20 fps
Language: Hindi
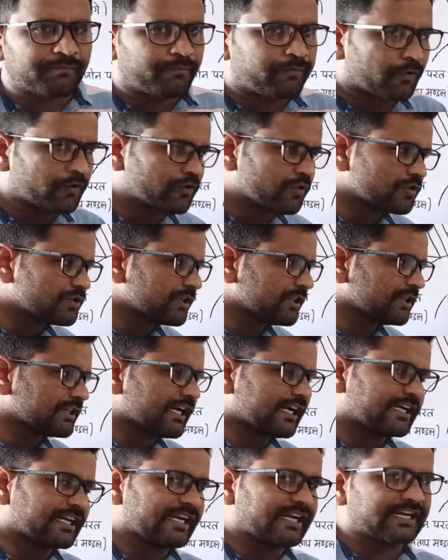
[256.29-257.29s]

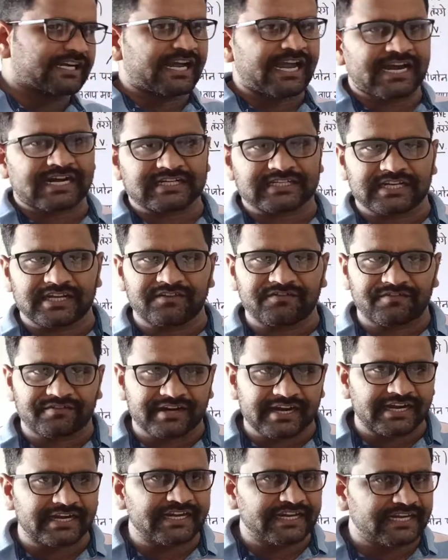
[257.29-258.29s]
फोटोसिंथेटिक एक्टिव
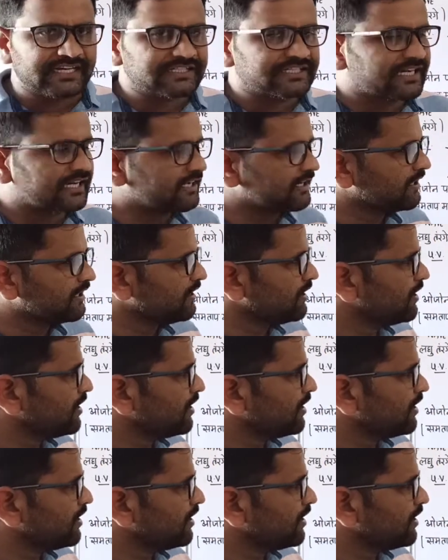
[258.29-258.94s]
रेडिएशन